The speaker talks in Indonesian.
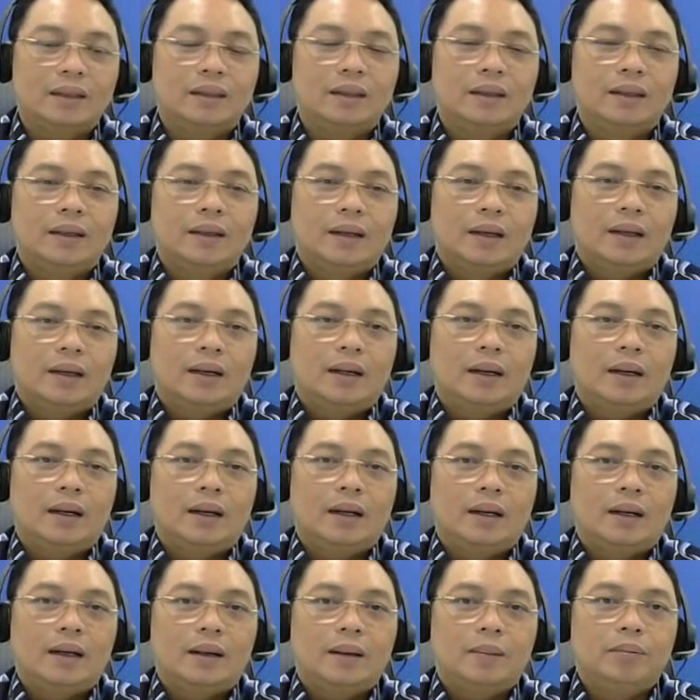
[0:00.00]
lihat
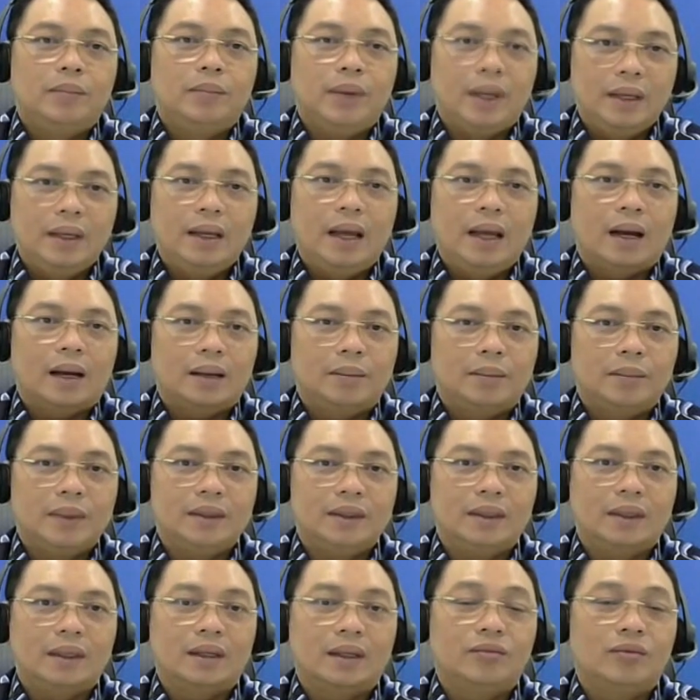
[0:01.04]
uh, BI
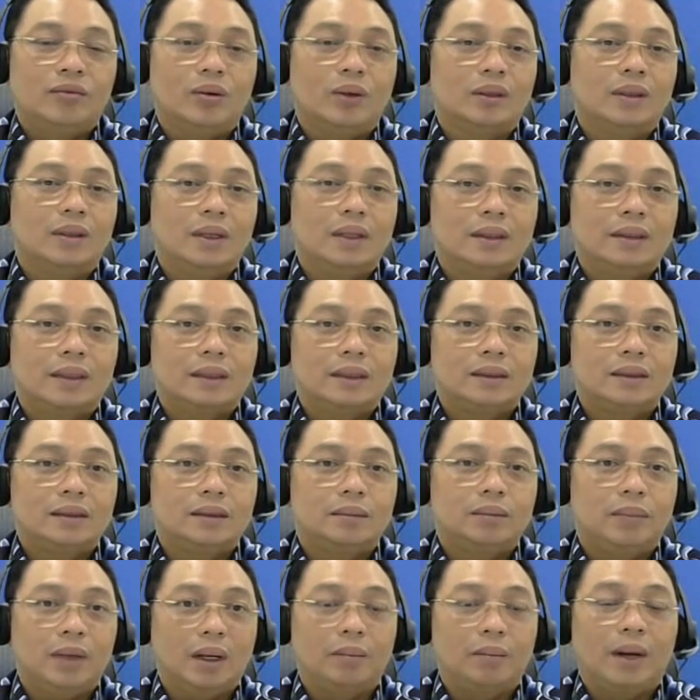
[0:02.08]
akan menjaga
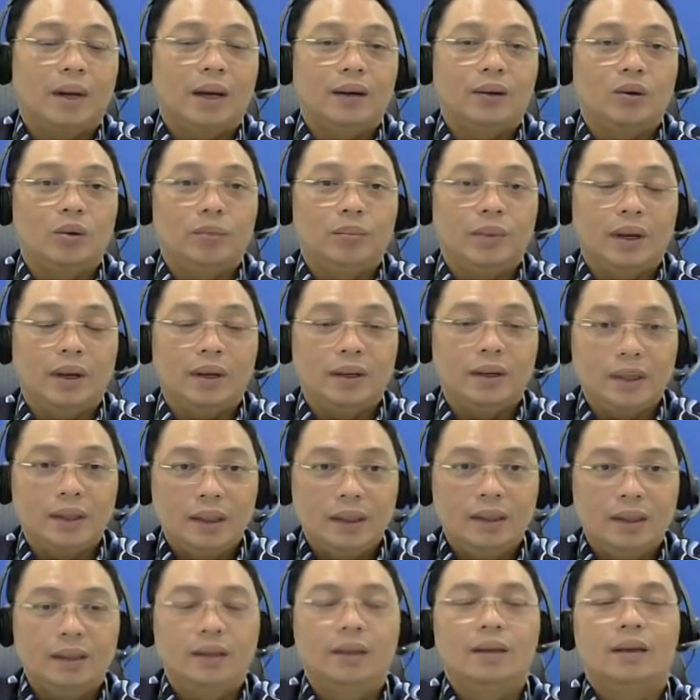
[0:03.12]
volatilitas pelemahan rupiah
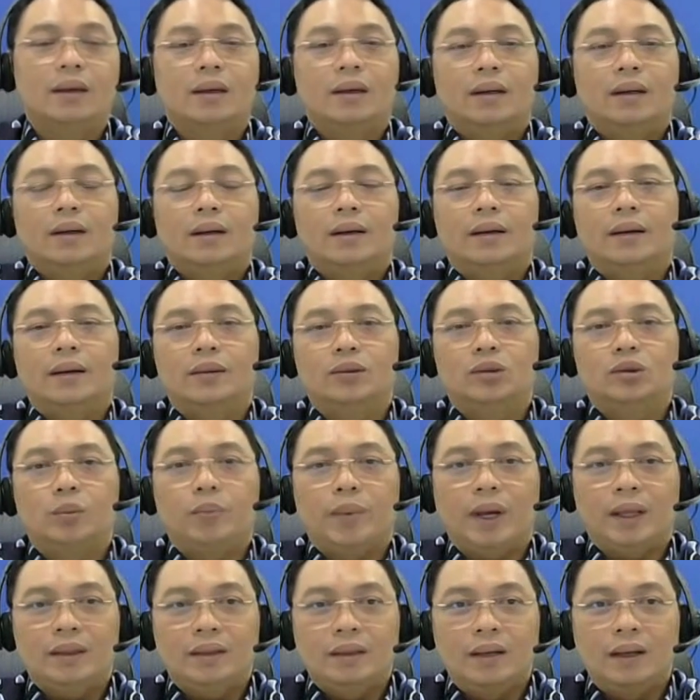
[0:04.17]
ini
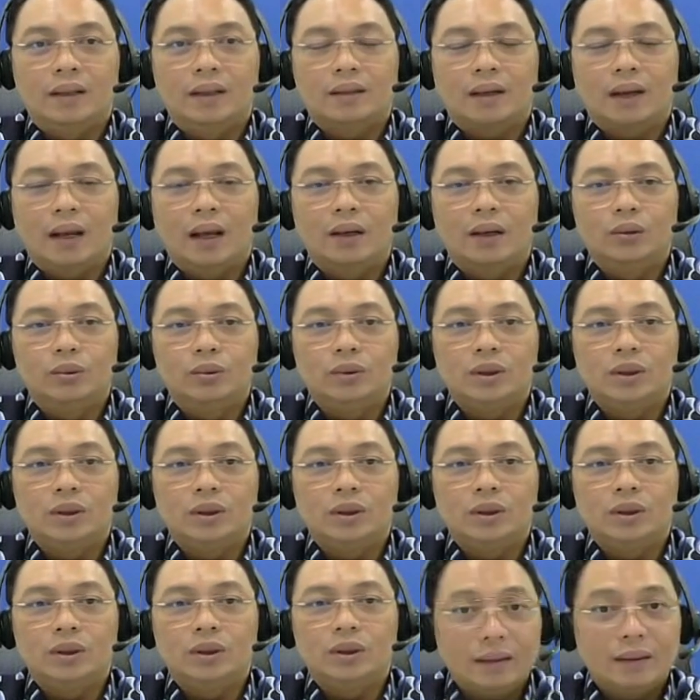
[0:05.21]
supaya tidak terlalu
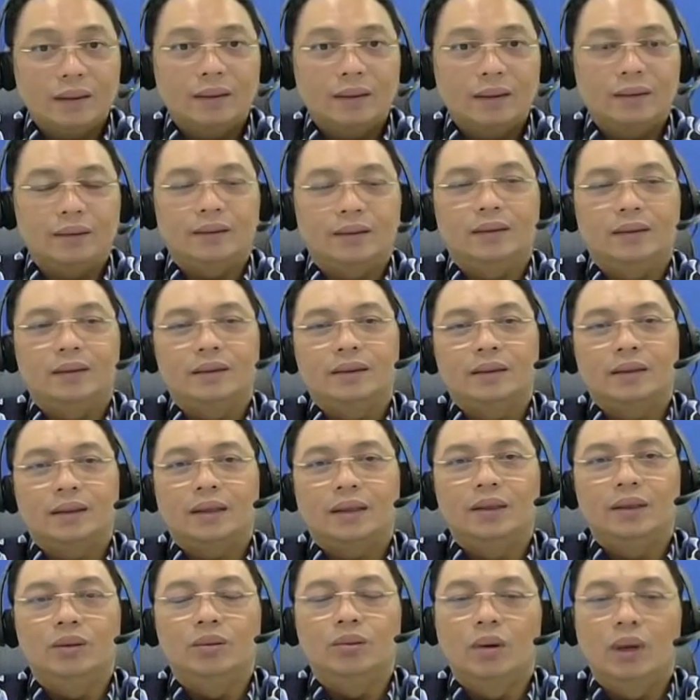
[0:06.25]
cepat.
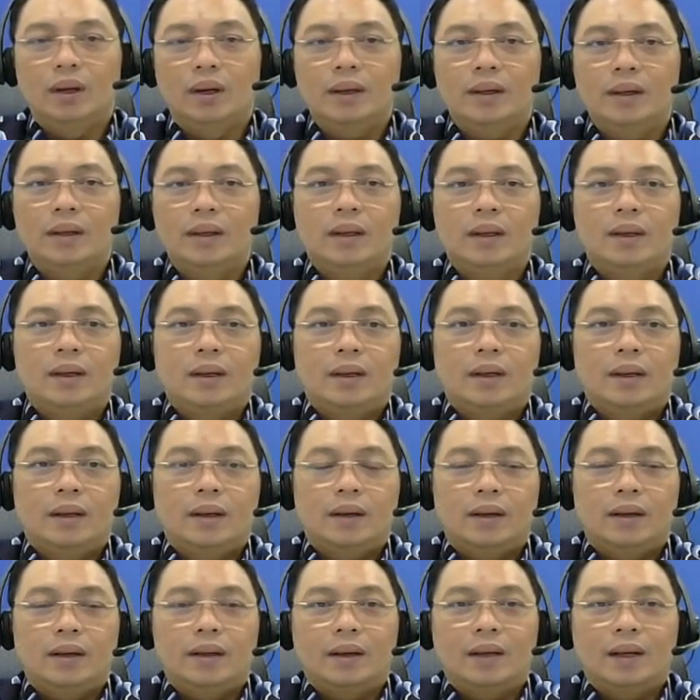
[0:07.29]
Kedua,
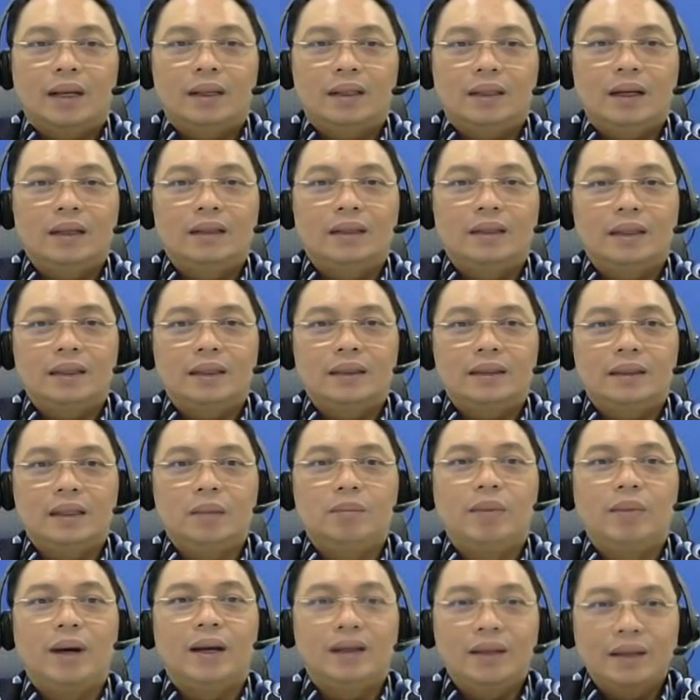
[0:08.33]
eh, kita
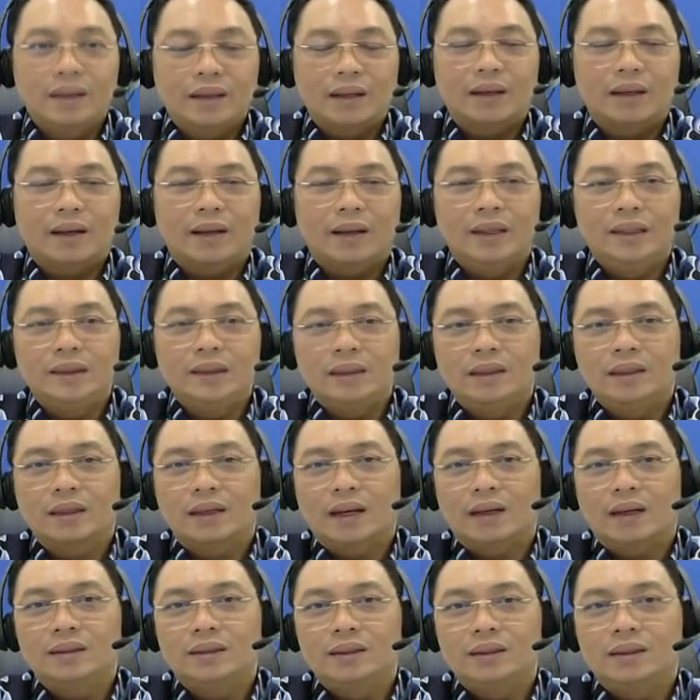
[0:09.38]
lihat dibandingkan
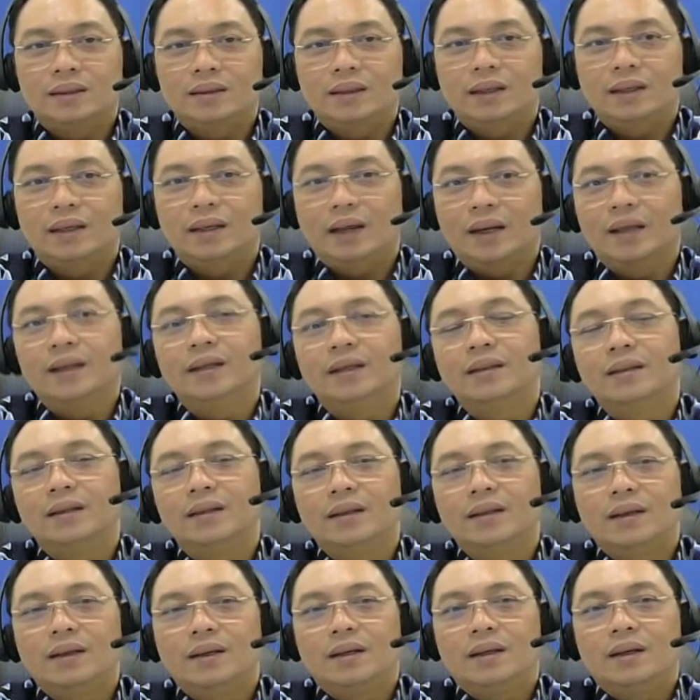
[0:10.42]
Asian currencies yang
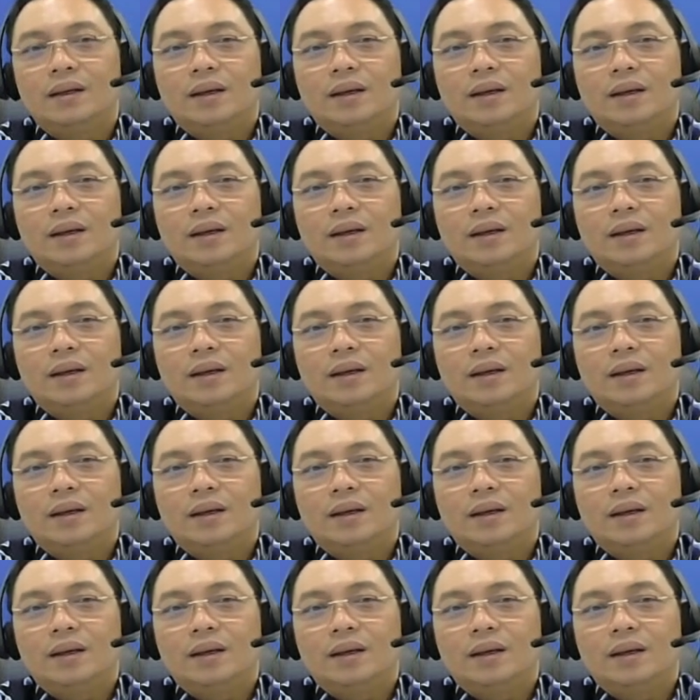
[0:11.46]
lain,